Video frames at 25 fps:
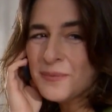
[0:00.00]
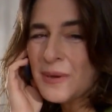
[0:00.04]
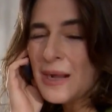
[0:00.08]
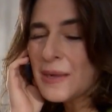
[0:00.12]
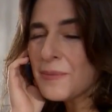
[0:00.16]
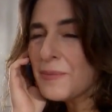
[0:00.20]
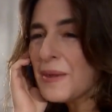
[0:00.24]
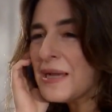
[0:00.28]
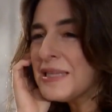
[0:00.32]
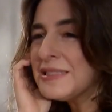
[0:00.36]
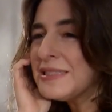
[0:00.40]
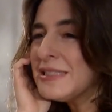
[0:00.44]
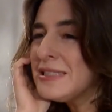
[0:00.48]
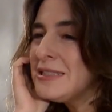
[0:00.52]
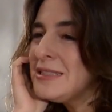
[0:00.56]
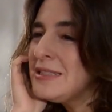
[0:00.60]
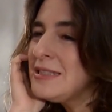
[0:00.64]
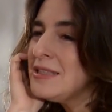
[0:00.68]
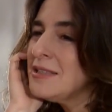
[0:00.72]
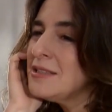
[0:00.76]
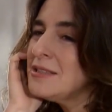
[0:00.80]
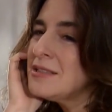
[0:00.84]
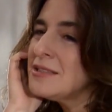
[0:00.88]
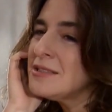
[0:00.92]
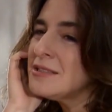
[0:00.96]
Bak ben seni
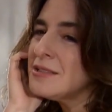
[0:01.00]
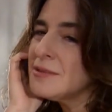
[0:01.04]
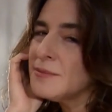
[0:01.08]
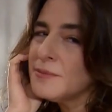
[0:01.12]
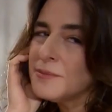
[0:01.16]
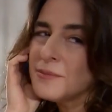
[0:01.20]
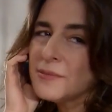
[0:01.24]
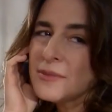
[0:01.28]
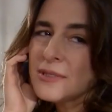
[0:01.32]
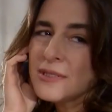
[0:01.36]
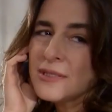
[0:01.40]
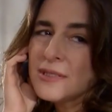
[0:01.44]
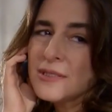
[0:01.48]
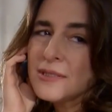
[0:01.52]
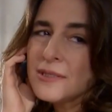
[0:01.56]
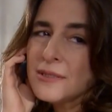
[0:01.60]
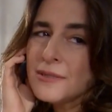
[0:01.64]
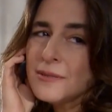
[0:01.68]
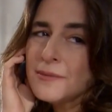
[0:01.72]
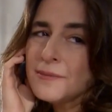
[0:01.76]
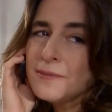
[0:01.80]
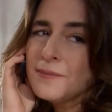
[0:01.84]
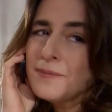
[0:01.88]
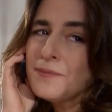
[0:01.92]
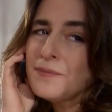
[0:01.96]
niye aradım?
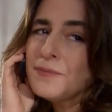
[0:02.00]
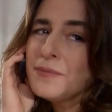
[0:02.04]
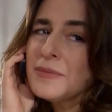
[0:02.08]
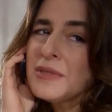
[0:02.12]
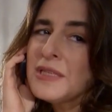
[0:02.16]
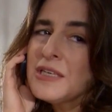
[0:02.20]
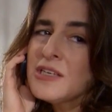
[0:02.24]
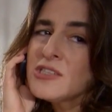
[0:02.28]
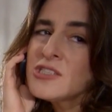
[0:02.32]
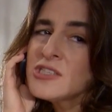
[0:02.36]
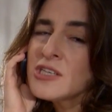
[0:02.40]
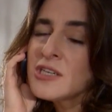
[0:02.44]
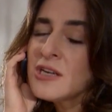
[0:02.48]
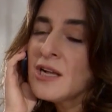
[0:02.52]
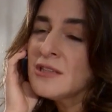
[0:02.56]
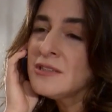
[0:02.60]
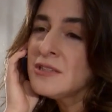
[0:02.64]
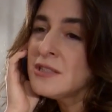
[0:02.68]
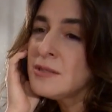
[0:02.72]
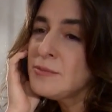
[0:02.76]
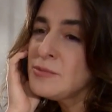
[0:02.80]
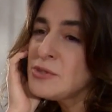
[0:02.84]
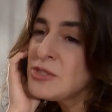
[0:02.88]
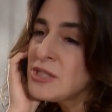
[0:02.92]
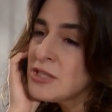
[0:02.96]
Ee,
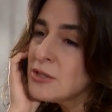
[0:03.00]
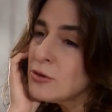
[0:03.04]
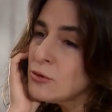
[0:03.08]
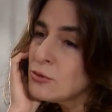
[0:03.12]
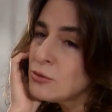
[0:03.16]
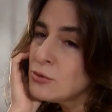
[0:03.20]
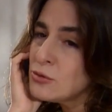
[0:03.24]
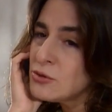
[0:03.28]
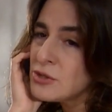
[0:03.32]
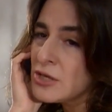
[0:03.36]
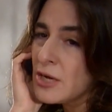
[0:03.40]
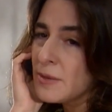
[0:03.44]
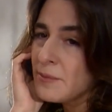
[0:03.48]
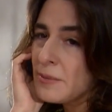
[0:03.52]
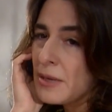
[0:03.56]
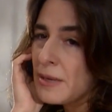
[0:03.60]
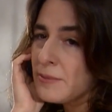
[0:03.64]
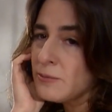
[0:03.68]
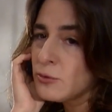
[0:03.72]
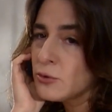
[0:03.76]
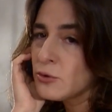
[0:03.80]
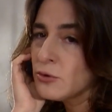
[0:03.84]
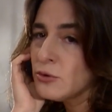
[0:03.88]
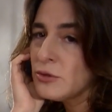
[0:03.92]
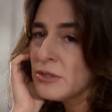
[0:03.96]
yaşaranlara bir şey götüreceğim ben.
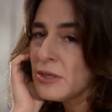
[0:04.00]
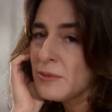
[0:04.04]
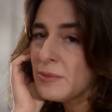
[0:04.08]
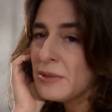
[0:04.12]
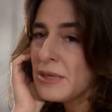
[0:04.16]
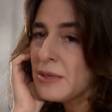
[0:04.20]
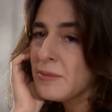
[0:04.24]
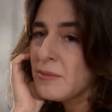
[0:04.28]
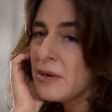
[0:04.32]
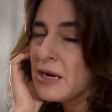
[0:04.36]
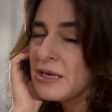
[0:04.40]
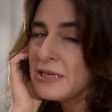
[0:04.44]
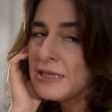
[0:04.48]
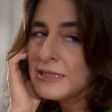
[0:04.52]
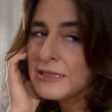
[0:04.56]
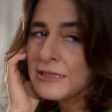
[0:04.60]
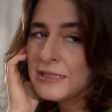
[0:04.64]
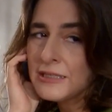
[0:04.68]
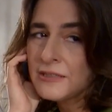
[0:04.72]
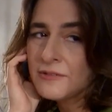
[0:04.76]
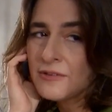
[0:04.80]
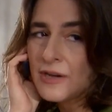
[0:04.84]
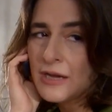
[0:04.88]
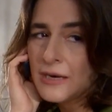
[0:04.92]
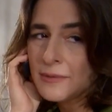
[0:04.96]
Bugün de bir
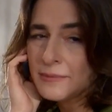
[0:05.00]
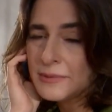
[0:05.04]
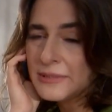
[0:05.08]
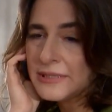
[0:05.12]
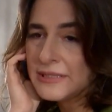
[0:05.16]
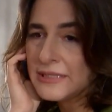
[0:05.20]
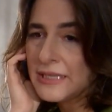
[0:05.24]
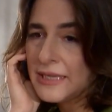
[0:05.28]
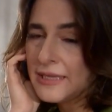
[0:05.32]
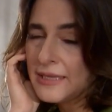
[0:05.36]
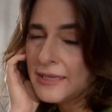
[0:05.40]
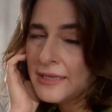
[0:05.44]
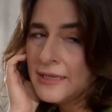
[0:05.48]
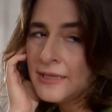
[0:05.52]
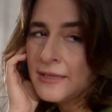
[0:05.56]
emanetleri var bizde.